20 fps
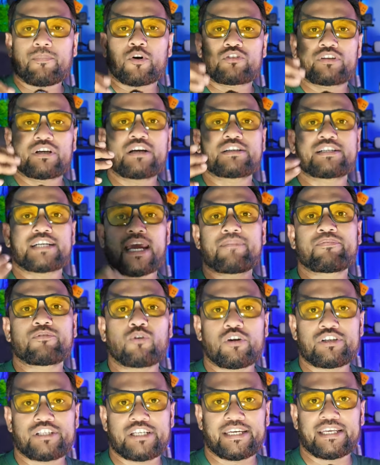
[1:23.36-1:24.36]
মোটরসাইকেল ড্রাইভ
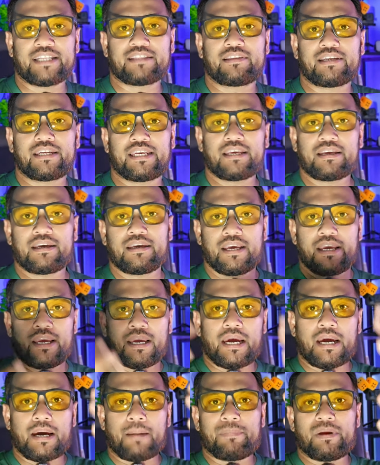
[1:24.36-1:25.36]
করি সেক্ষেত্রে
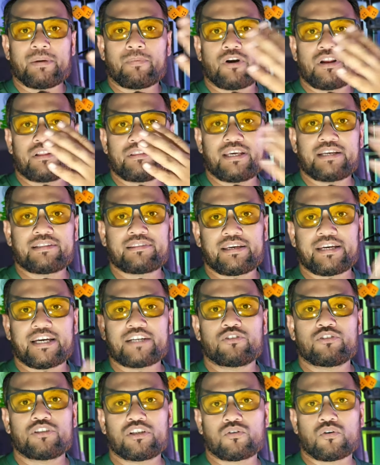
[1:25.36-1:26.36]
বিপরীত দিক থেকে
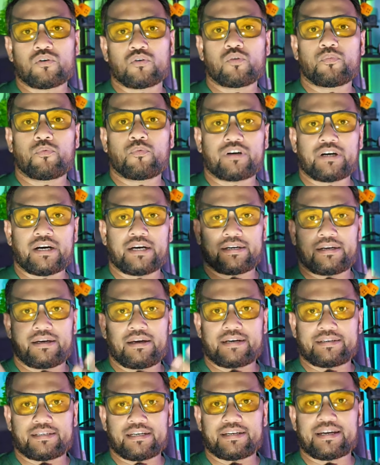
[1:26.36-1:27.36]
যদি কোনো প্রকার
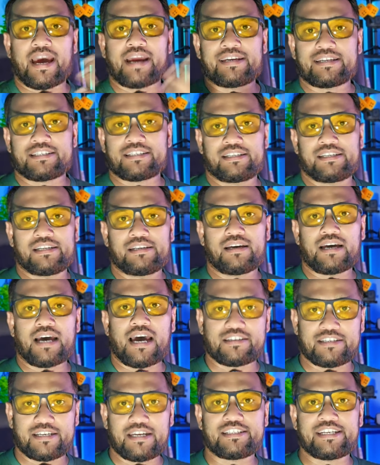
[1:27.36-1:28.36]
একটা গাড়ি আসে
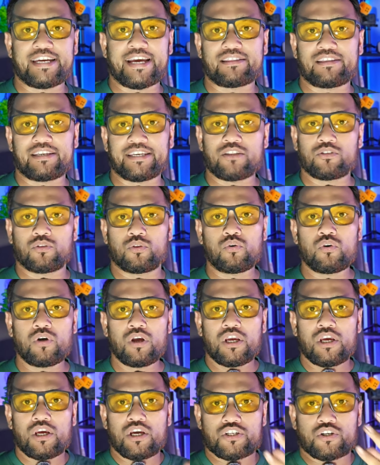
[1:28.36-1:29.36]
আসে সেক্ষেত্রে কিন্তু
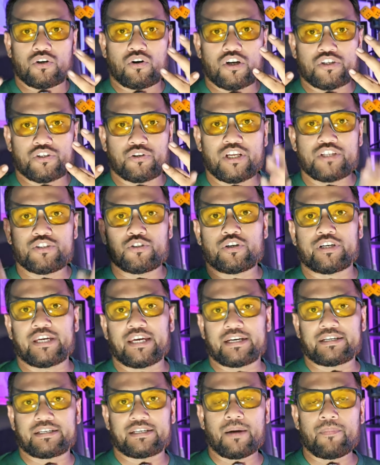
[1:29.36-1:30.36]
সরাসরি চোখে
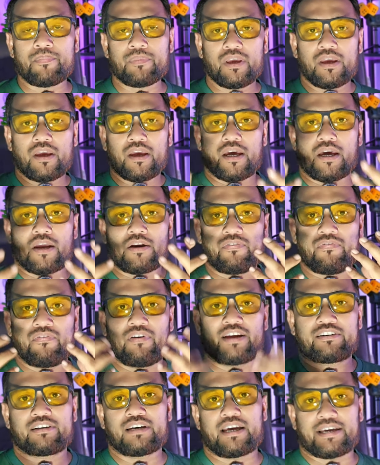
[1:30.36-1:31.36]
একটা
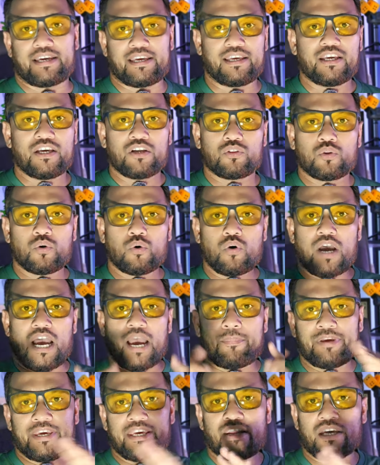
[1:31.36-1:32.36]
রিফ্লেক্ট লাগে তো
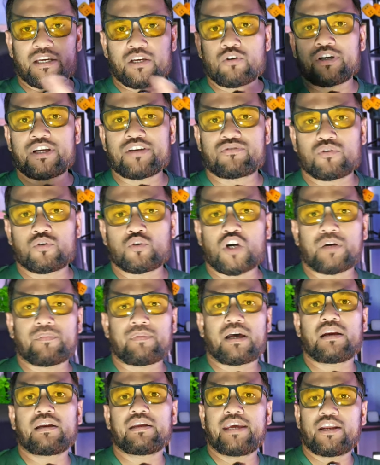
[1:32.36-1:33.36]
আমি এর আগেও কিছু
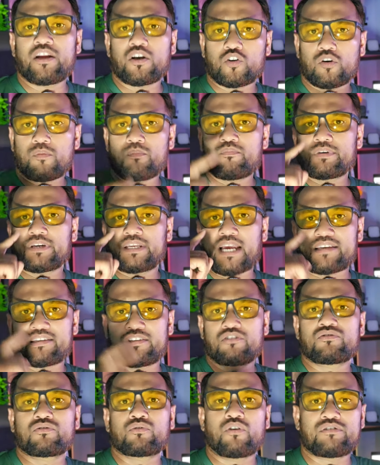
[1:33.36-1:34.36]
নর্মাল এরকম গ্লাস
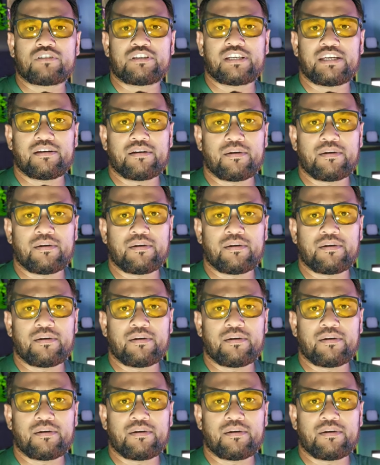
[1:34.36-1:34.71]
ইউজ করেছি